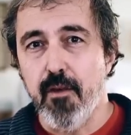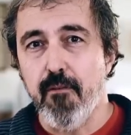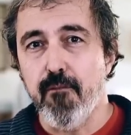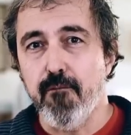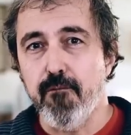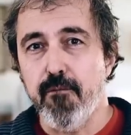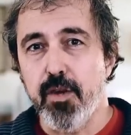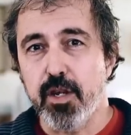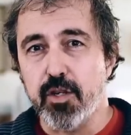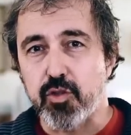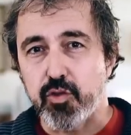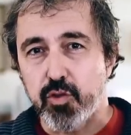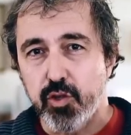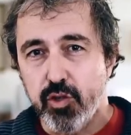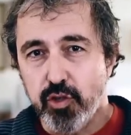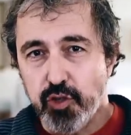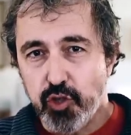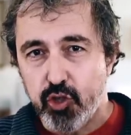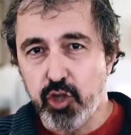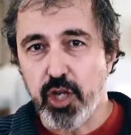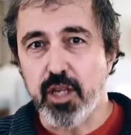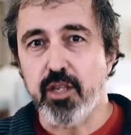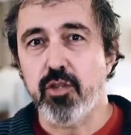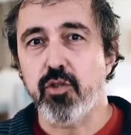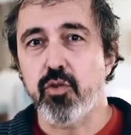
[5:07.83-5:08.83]
verso il
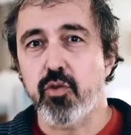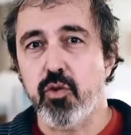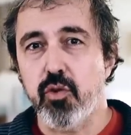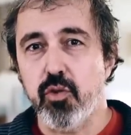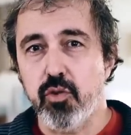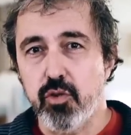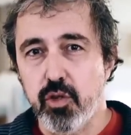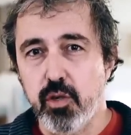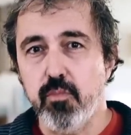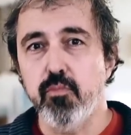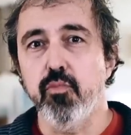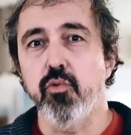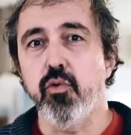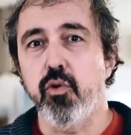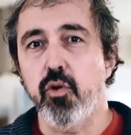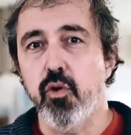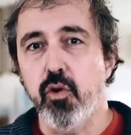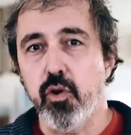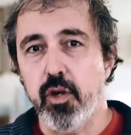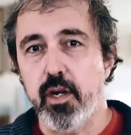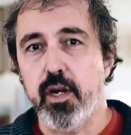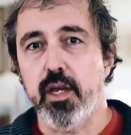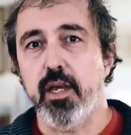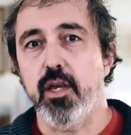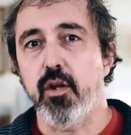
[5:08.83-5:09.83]
centro del
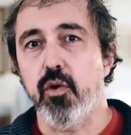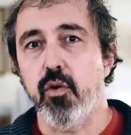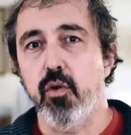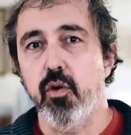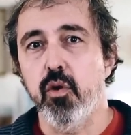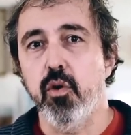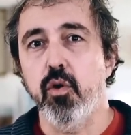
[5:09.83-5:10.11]
buco nero,